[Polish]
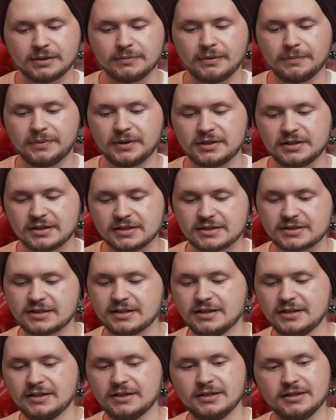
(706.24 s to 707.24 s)
ta mapa jest
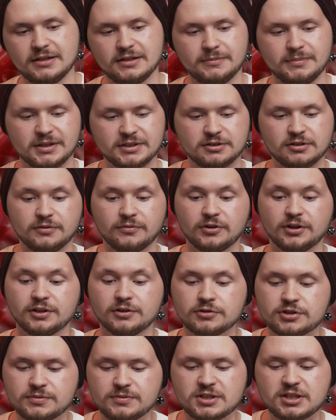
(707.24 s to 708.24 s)
bardzo
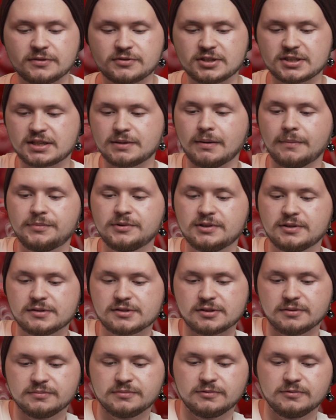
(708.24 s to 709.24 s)
dowolna. Oczywiście wszystkie mapy
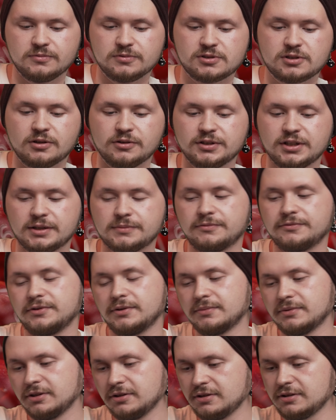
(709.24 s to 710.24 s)
są dwustronne, jak
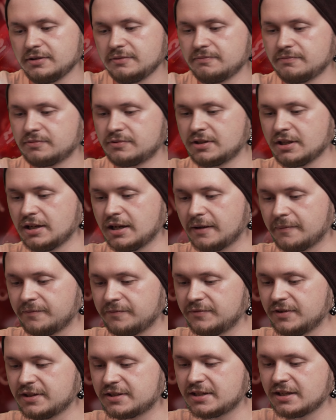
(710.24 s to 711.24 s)
mówiłem. No i tyle.
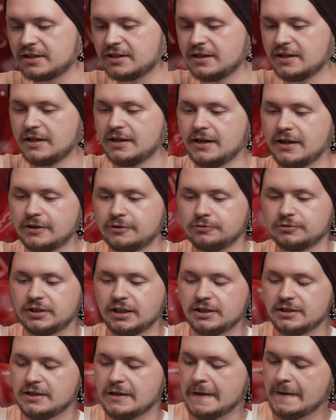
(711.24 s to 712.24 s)
Więcej
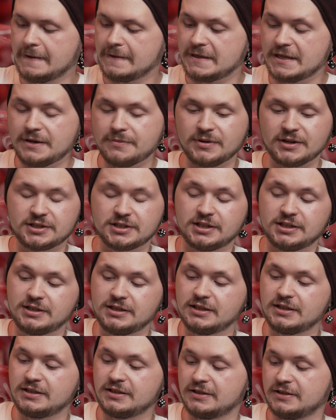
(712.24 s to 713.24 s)
tutaj nie ma
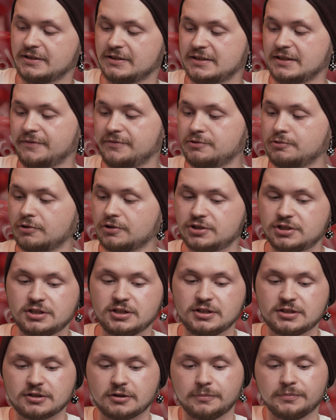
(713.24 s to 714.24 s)
żadnej e,
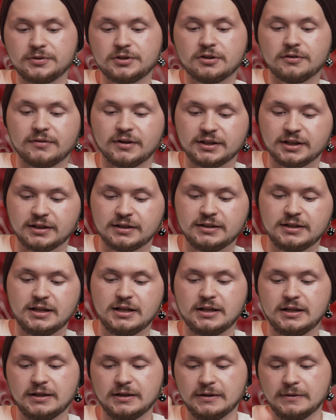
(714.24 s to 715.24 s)
zawiłości i skomplikowania.
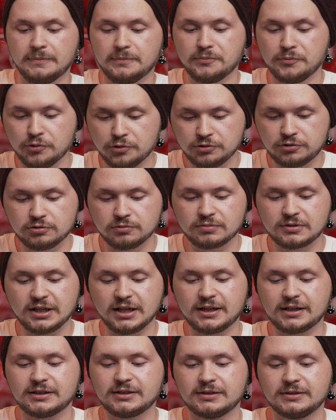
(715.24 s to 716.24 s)
Multum
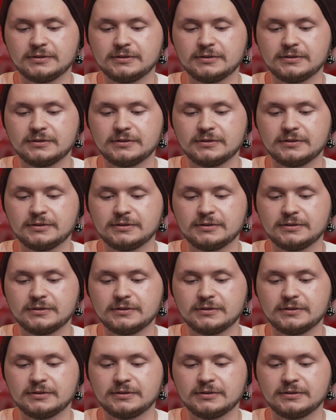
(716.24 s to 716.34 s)
kart,